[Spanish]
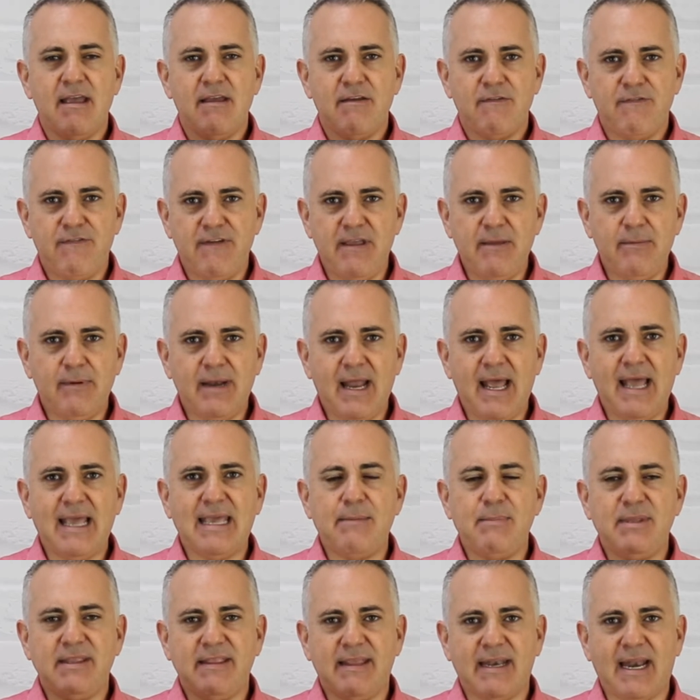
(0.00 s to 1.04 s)
fibra
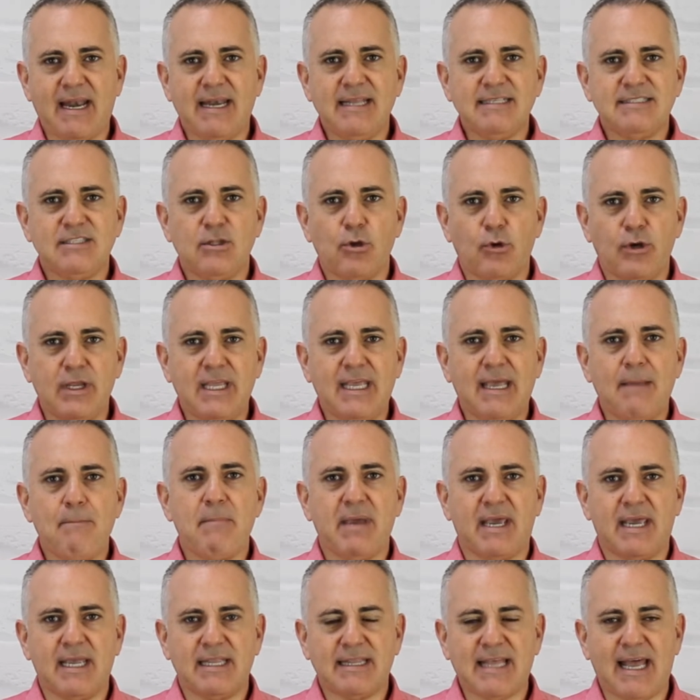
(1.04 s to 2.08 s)
y minerales de origen
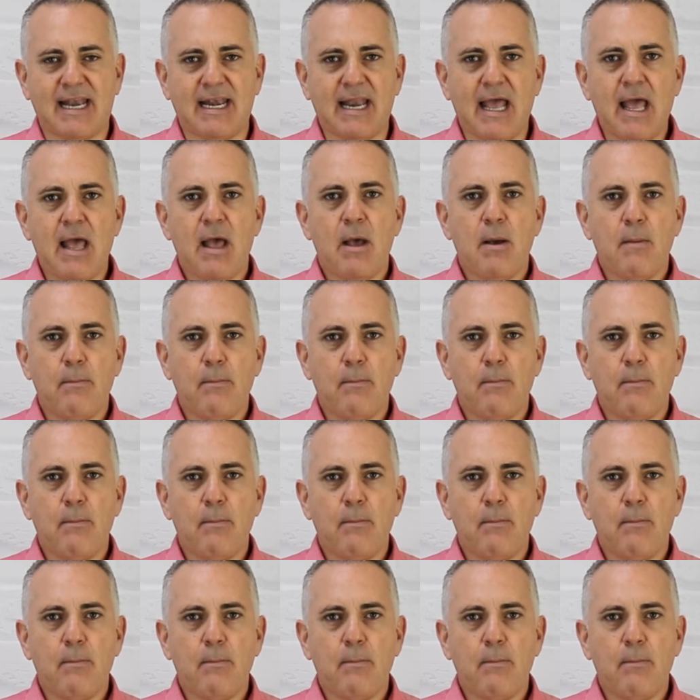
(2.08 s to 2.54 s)
vegetal,